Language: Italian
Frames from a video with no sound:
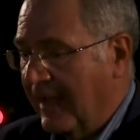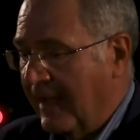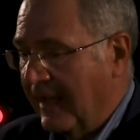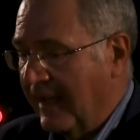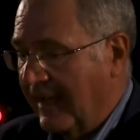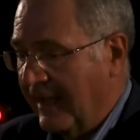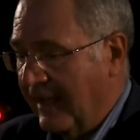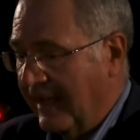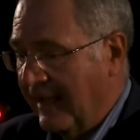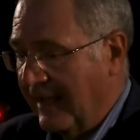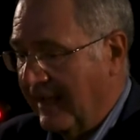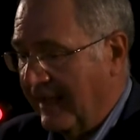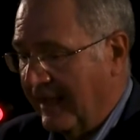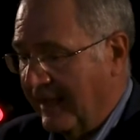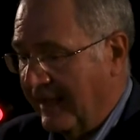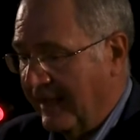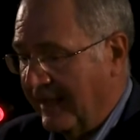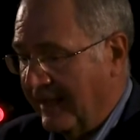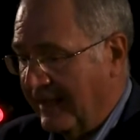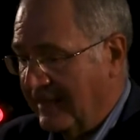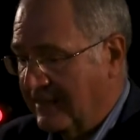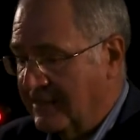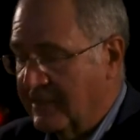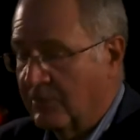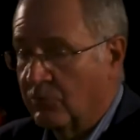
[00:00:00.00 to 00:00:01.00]
e,
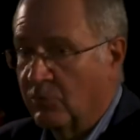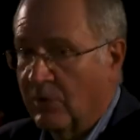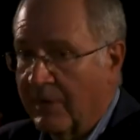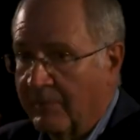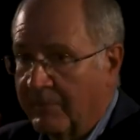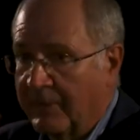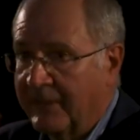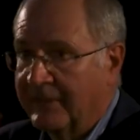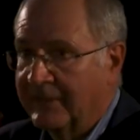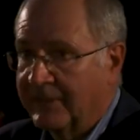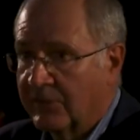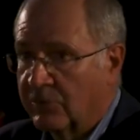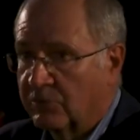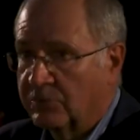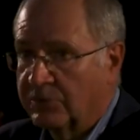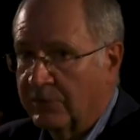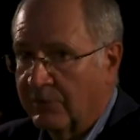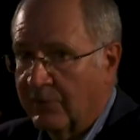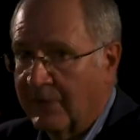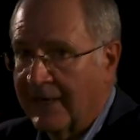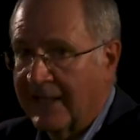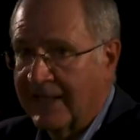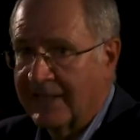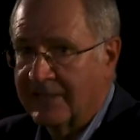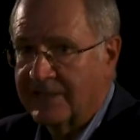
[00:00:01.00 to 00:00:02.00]
e sicuramente
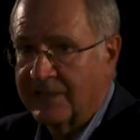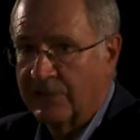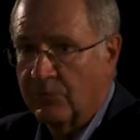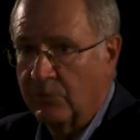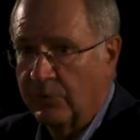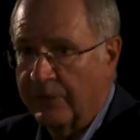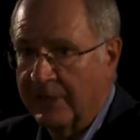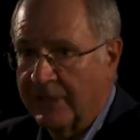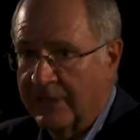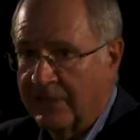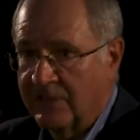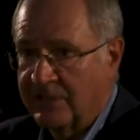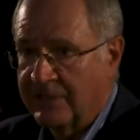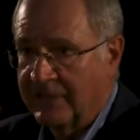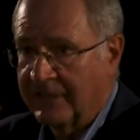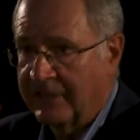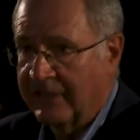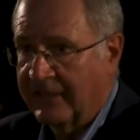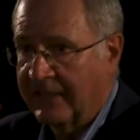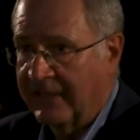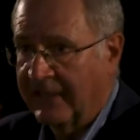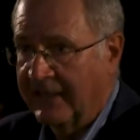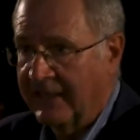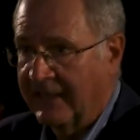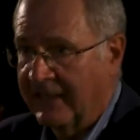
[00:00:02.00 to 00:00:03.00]
continuerà a seguirci
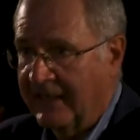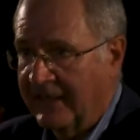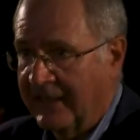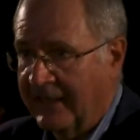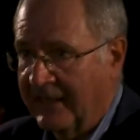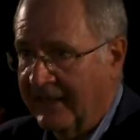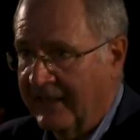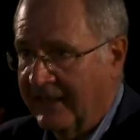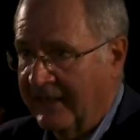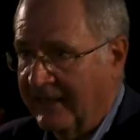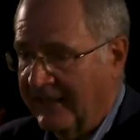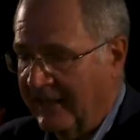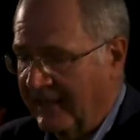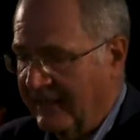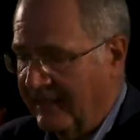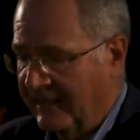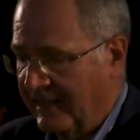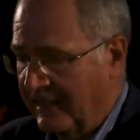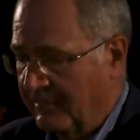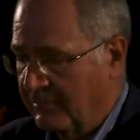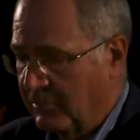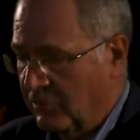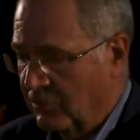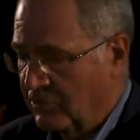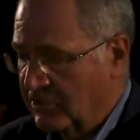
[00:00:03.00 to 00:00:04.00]
nel, nel,
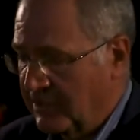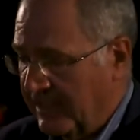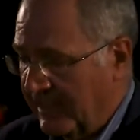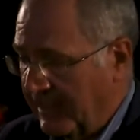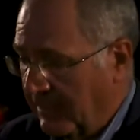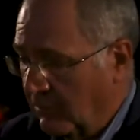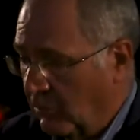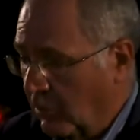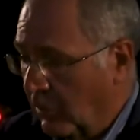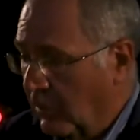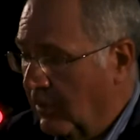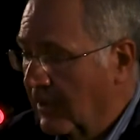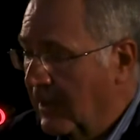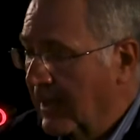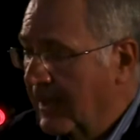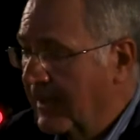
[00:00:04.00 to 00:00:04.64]
nel proseguo.